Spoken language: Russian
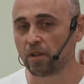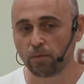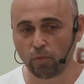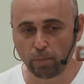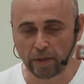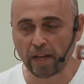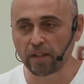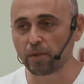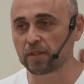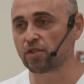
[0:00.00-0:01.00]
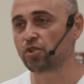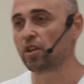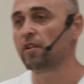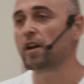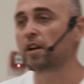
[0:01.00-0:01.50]
Ему понадобился
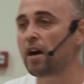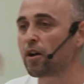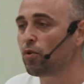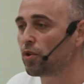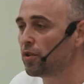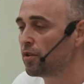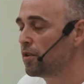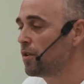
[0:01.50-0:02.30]
человек, Аарон.